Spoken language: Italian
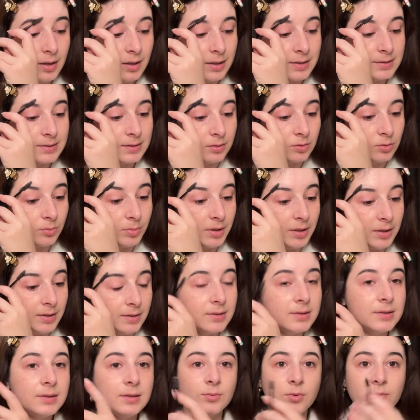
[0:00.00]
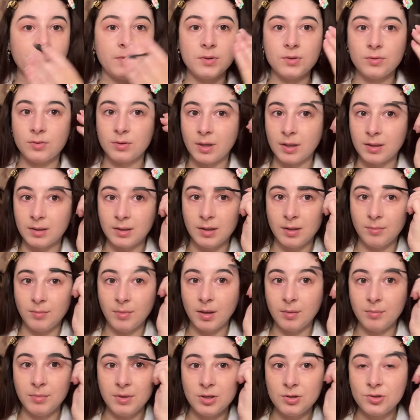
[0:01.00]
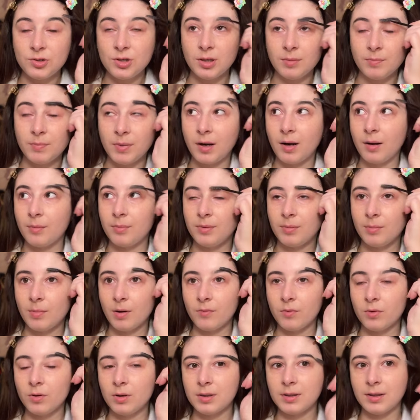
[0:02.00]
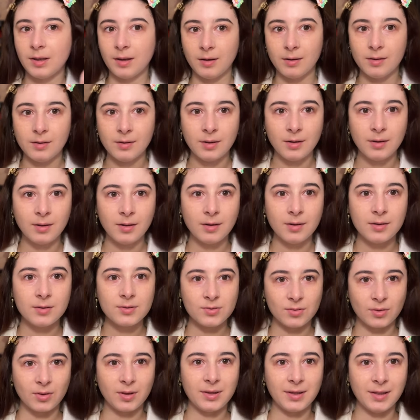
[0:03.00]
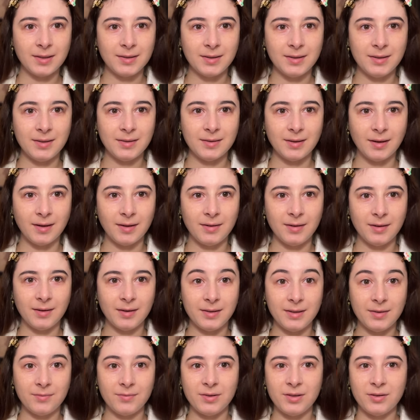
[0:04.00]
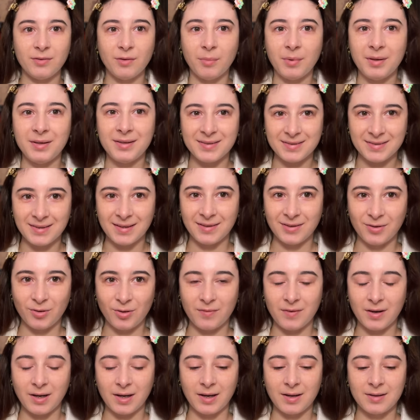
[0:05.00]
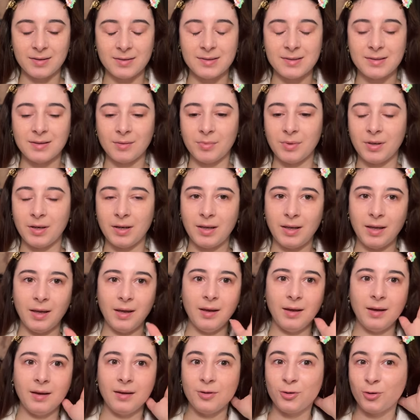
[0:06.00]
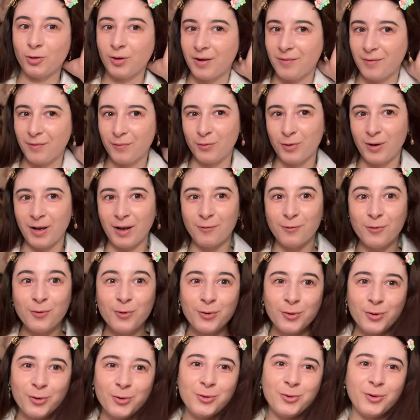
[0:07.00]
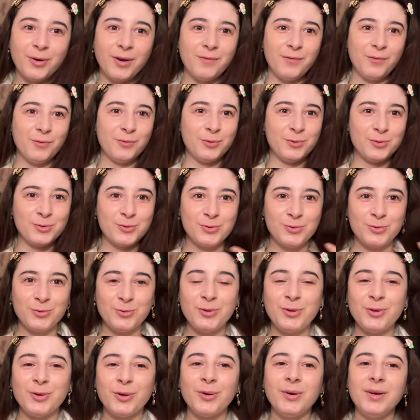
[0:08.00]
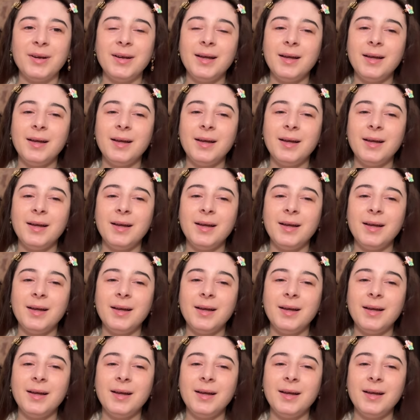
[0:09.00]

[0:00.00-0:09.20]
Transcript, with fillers: è stato bellissimo, ho visto tanti dei miei amici per la prima volta sono andata in Italia ed effettivamente è stata una vacanza perché non avevo il lavoro, non avevo lo studio